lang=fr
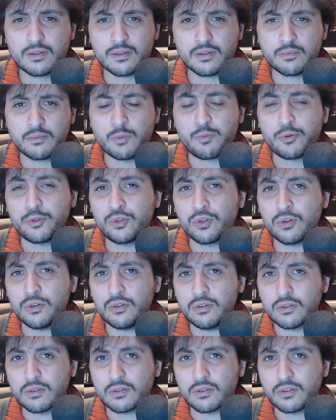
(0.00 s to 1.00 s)
Mais
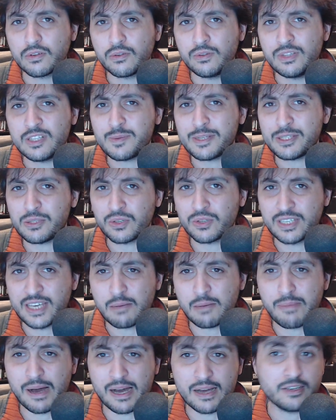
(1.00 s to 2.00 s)
plutôt une espèce de
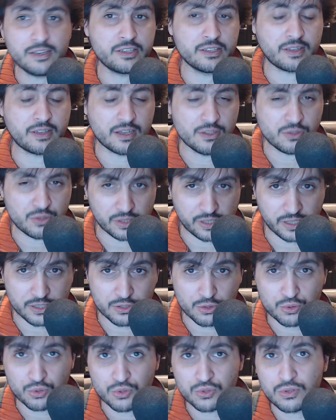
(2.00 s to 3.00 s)
cabale qui traîne sur les
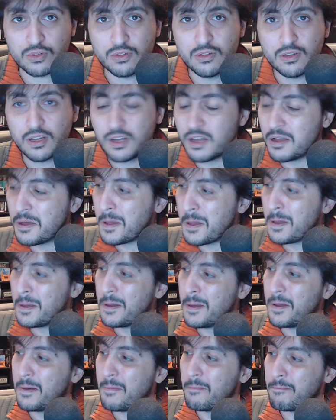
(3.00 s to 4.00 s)
réseaux sociaux,
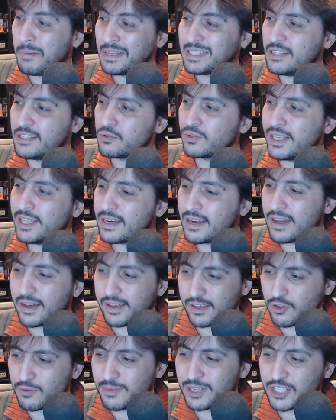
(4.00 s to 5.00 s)
parce qu'ils ont
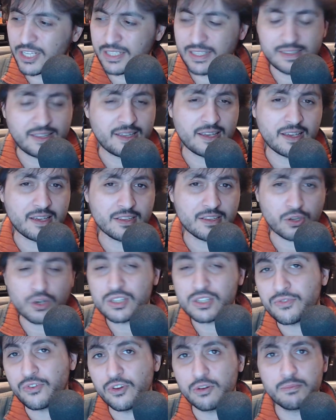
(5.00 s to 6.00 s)
déclaré que ma chaîne était
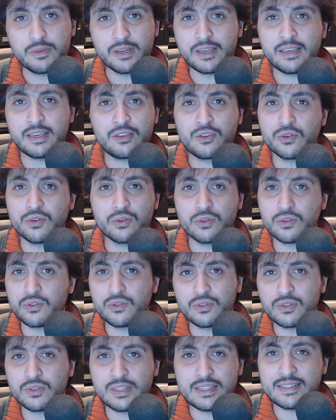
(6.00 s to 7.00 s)
transphobe et
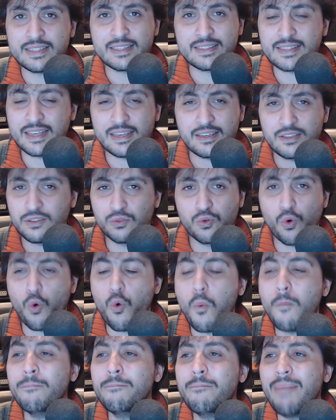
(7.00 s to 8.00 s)
qu'ils essayent au
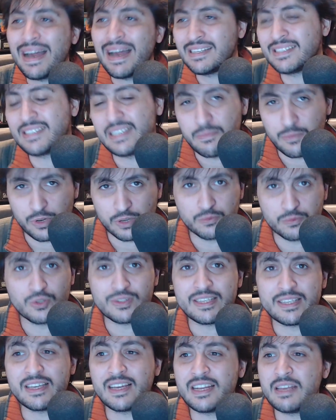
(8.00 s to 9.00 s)
maximum de
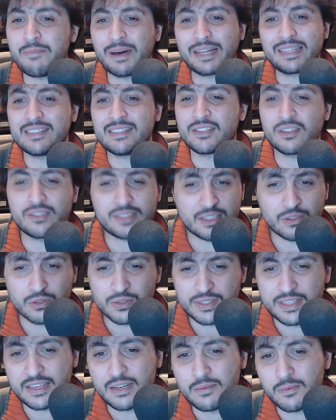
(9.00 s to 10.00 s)
signaler par des centaines de
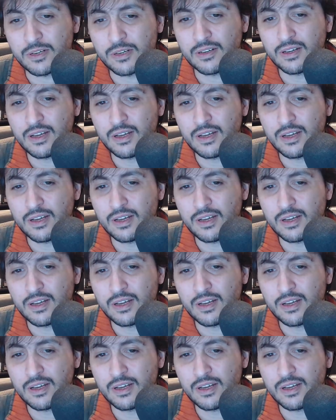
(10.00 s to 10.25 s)
signalements.